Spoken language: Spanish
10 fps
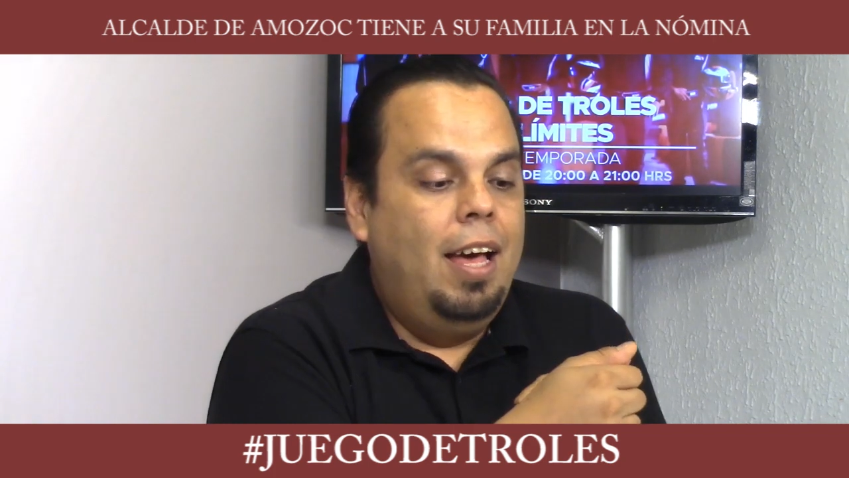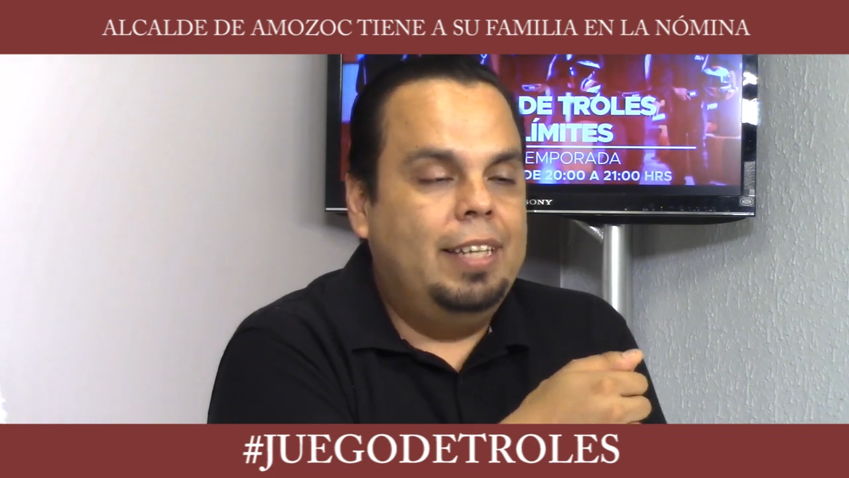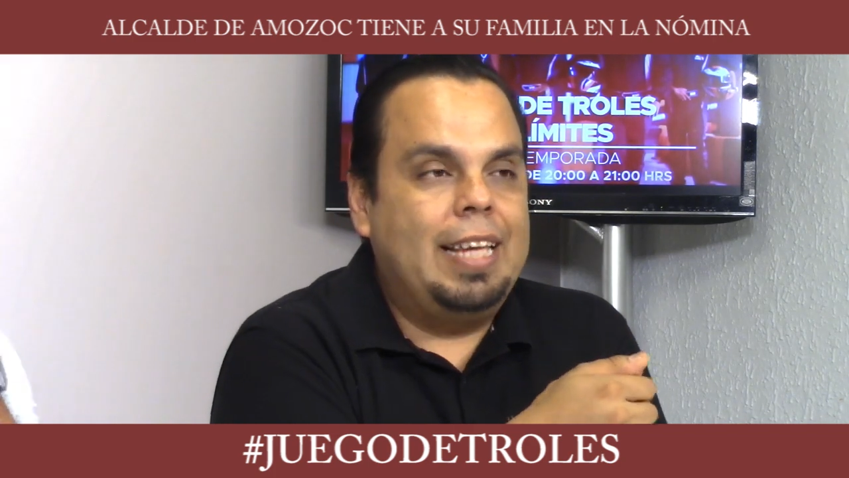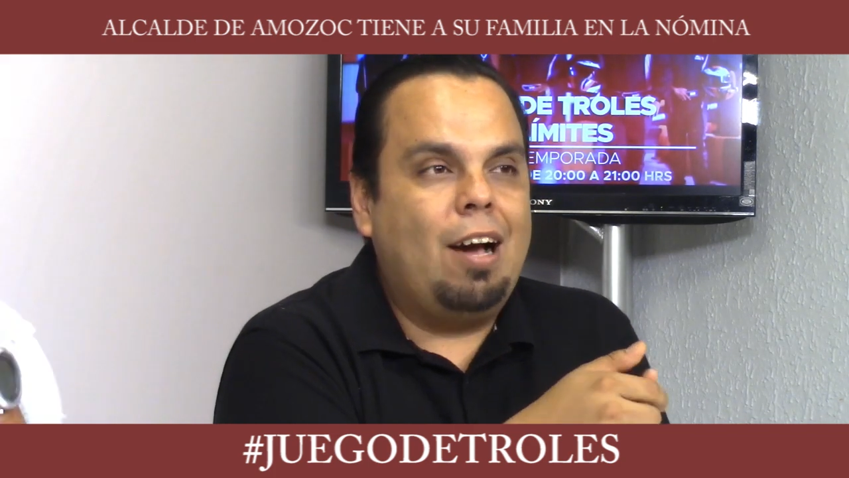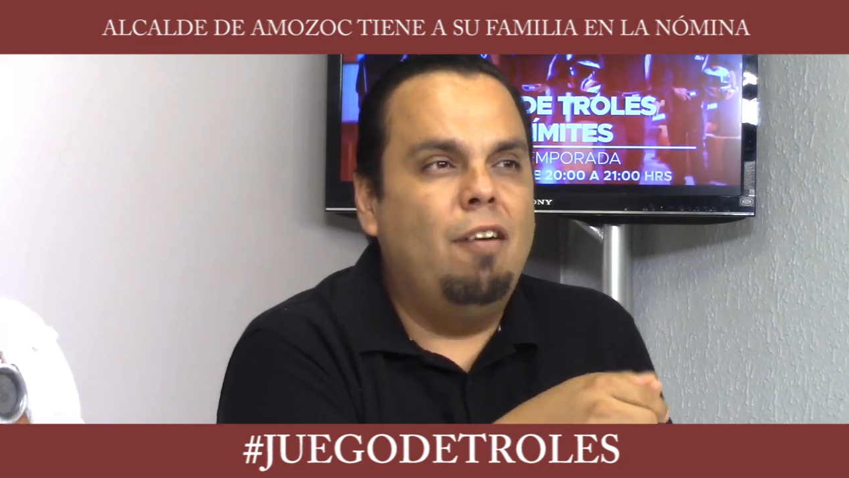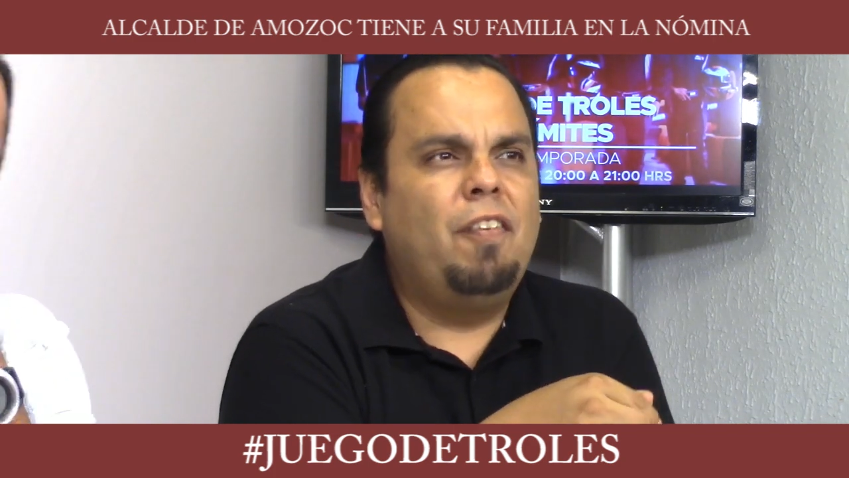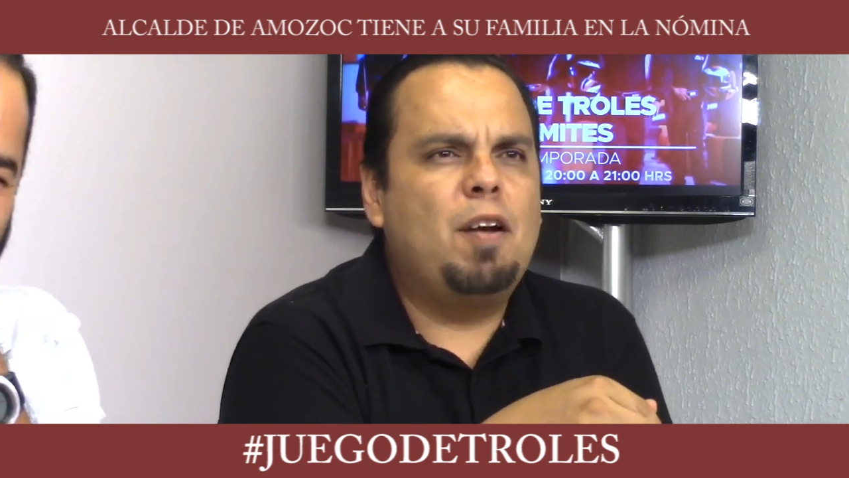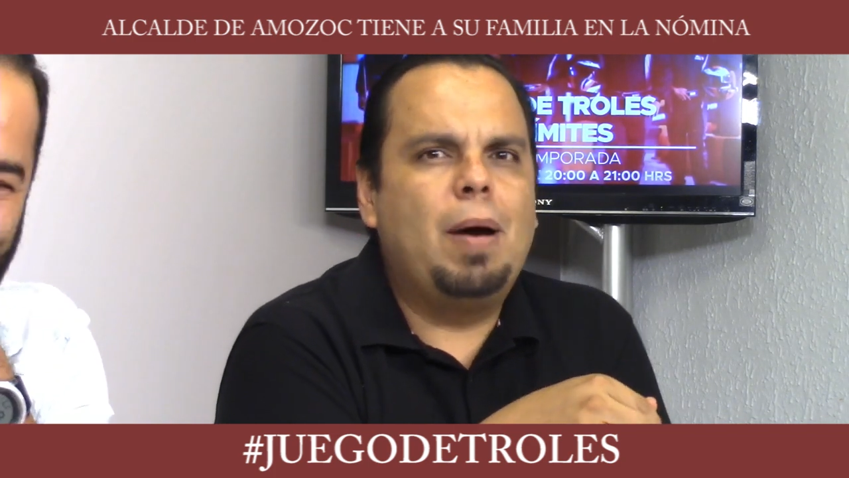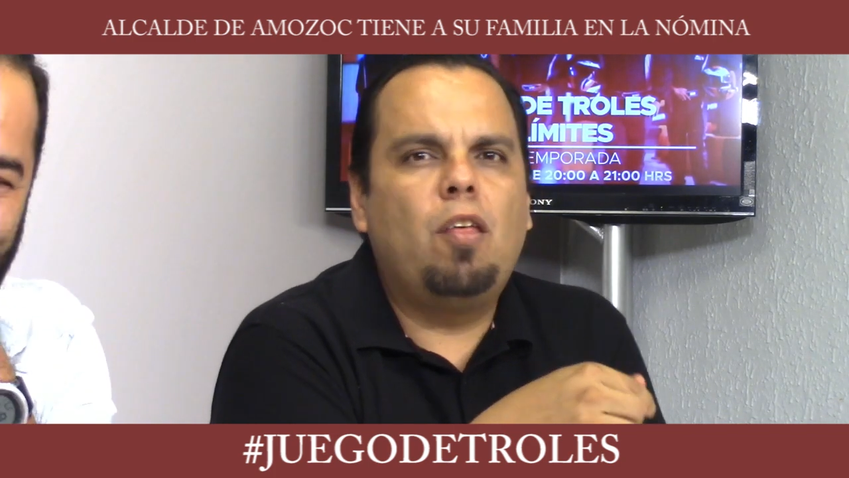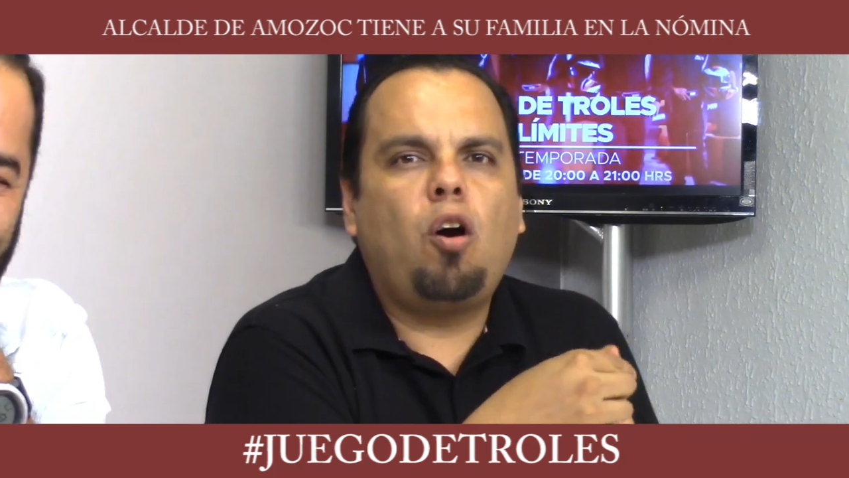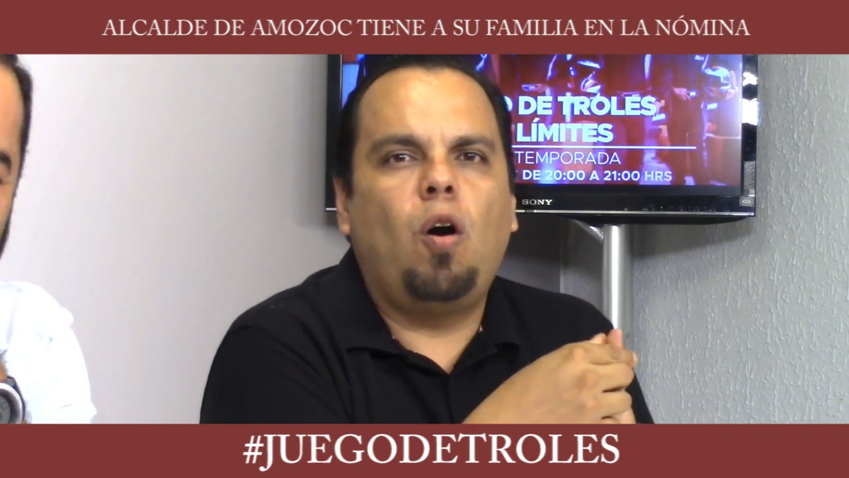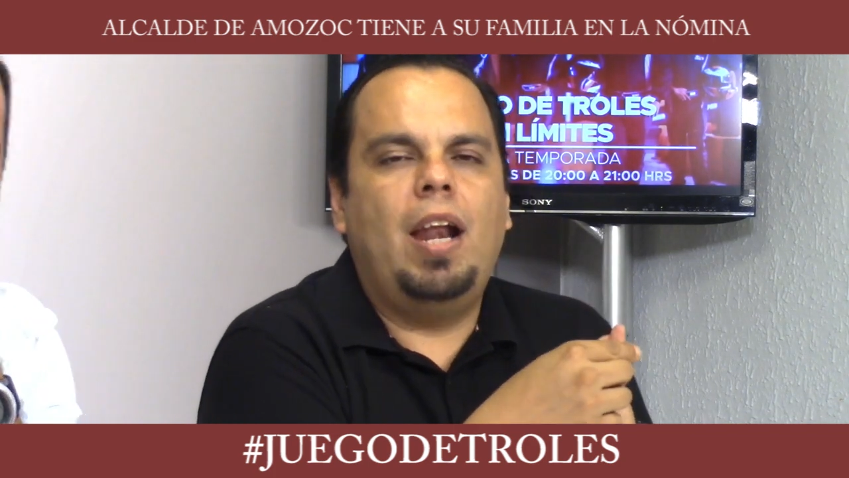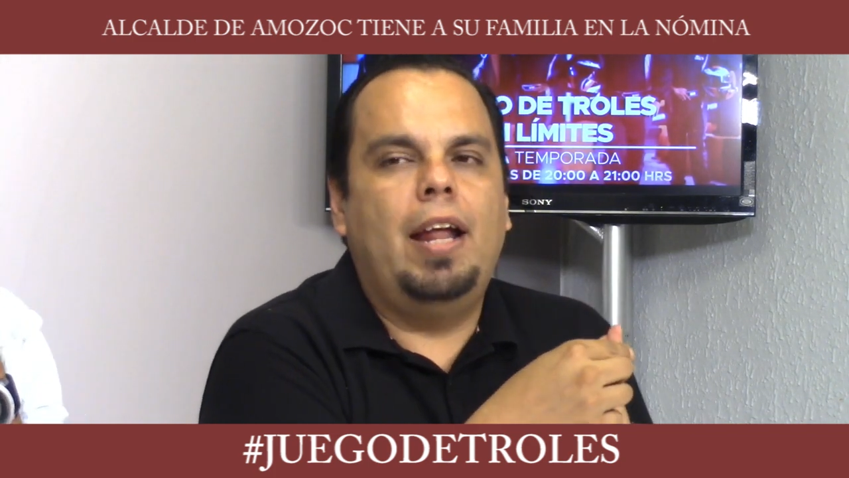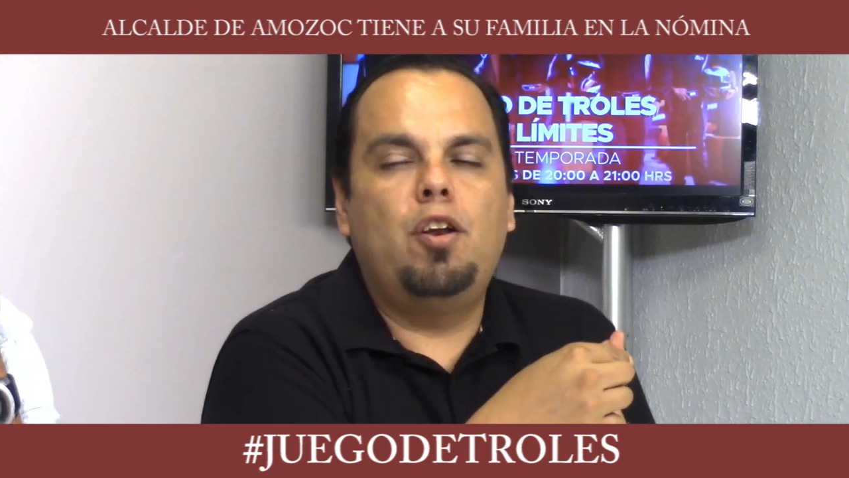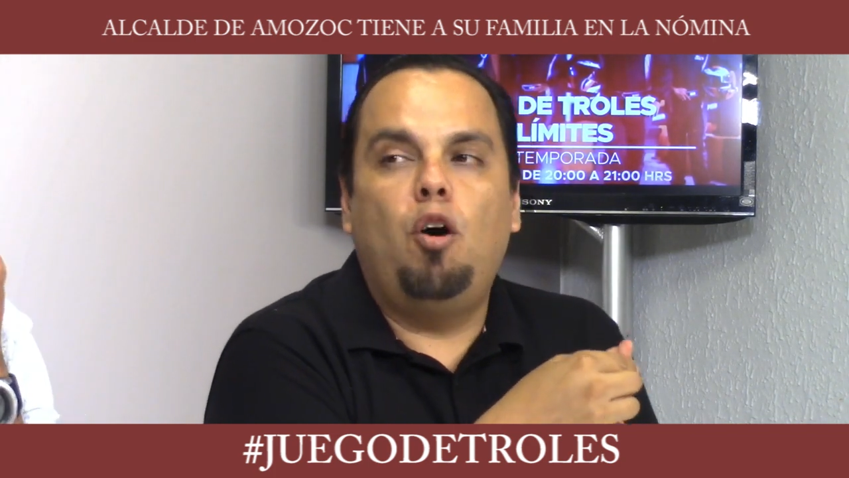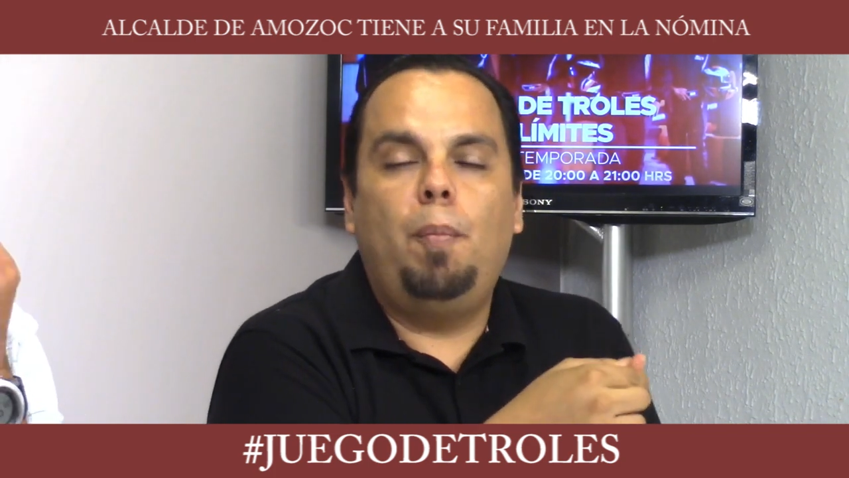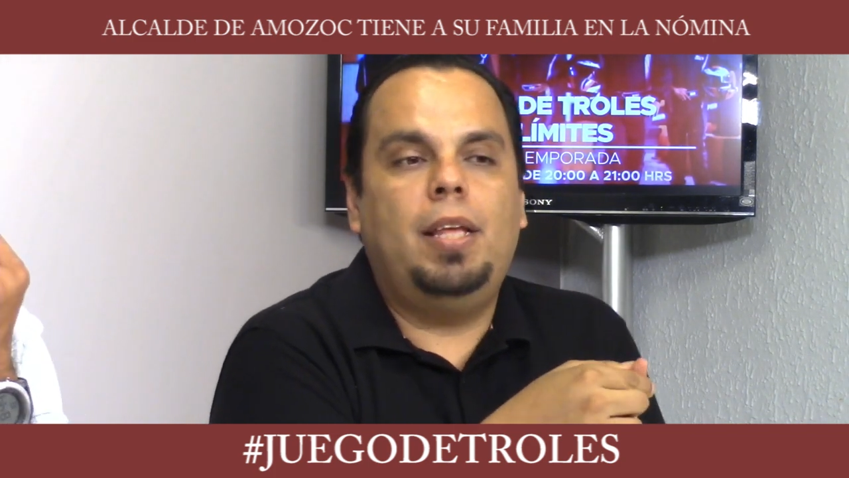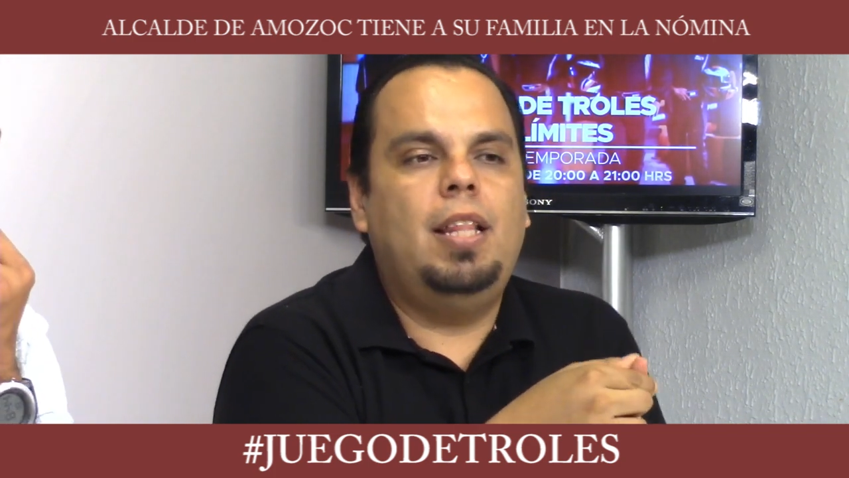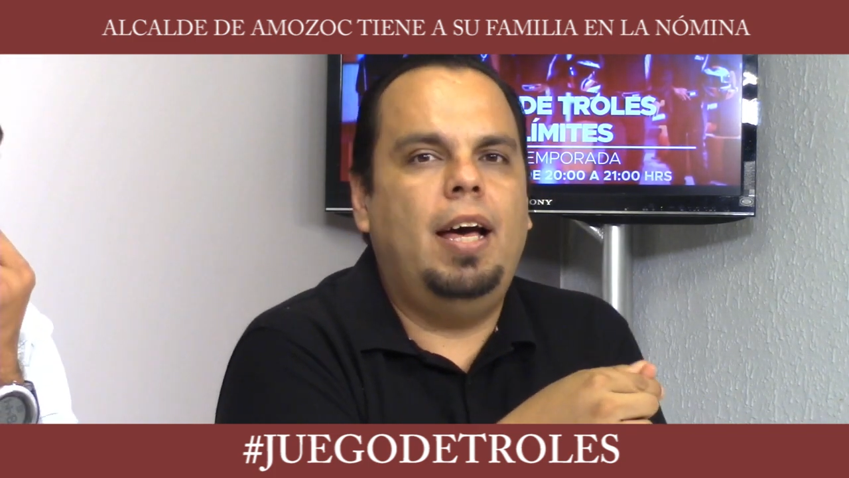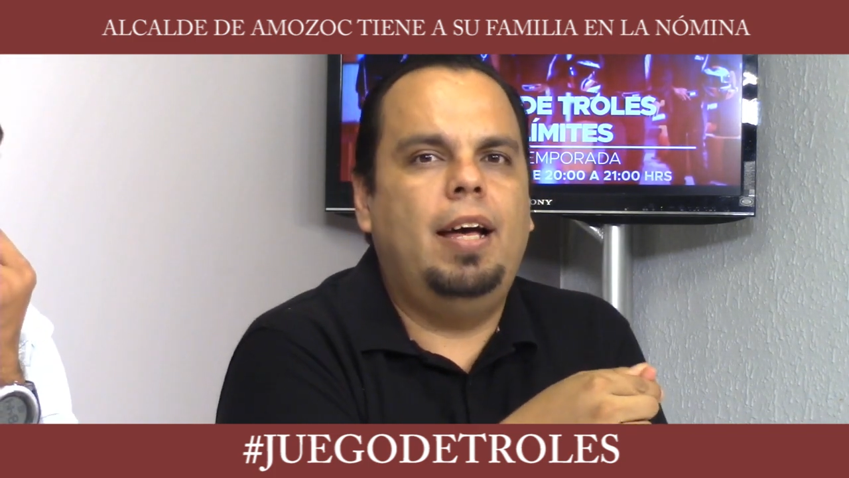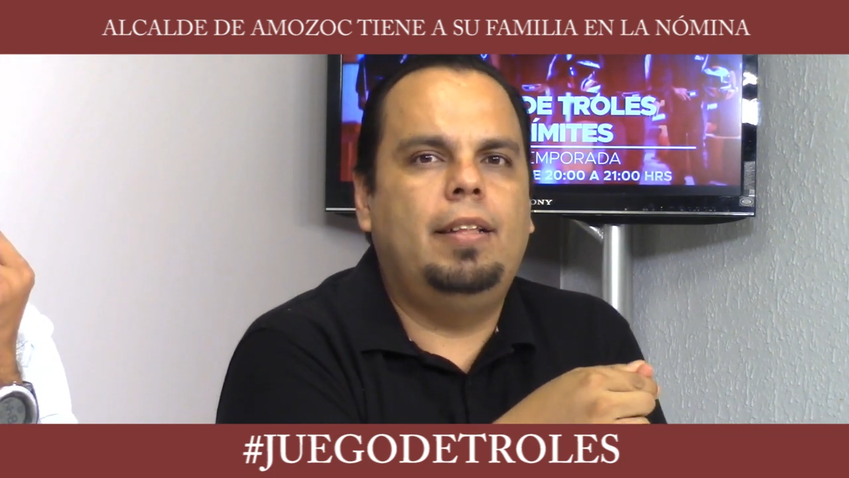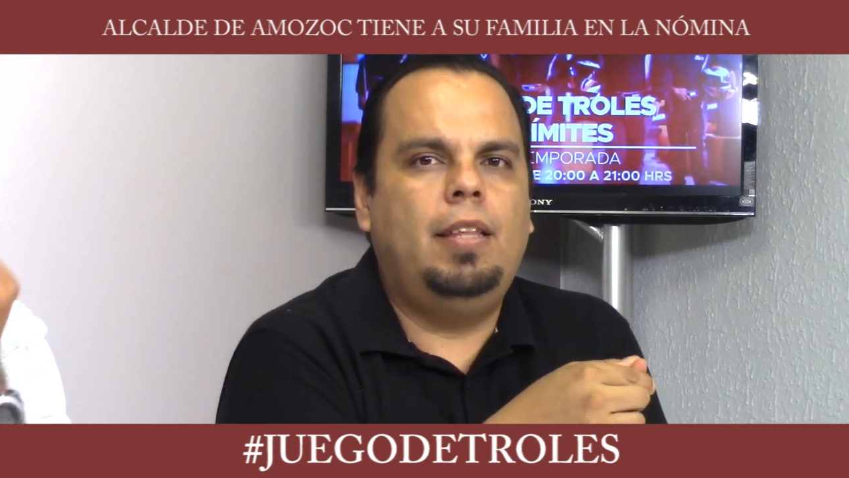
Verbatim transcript: está confirmado con la nómina